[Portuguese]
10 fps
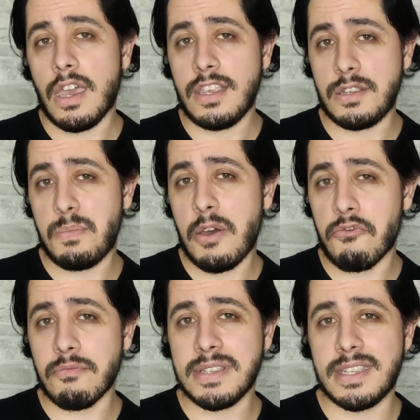esse
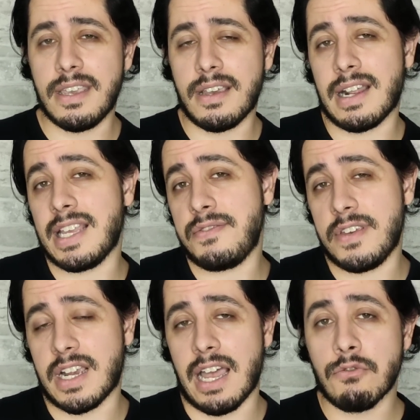perfume ser
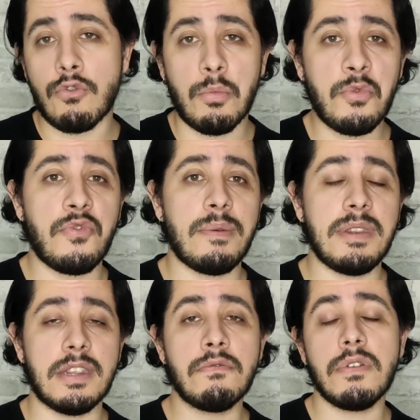classificado como
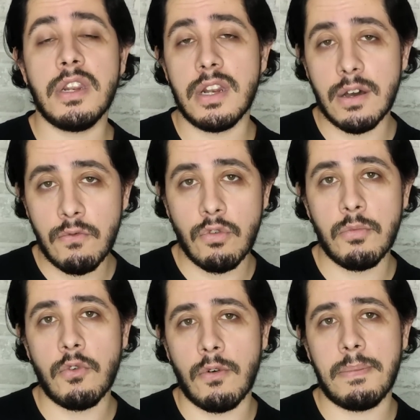feminino e não
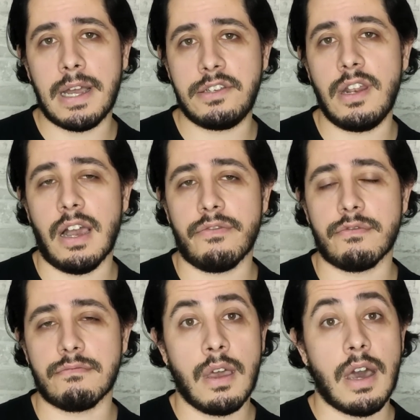como
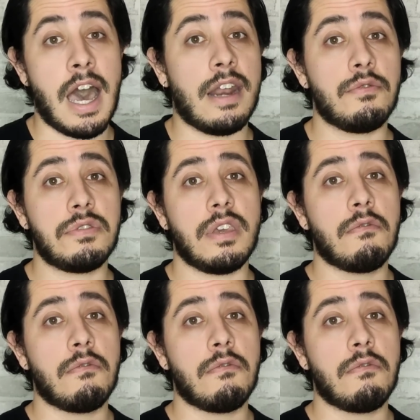compartilhável a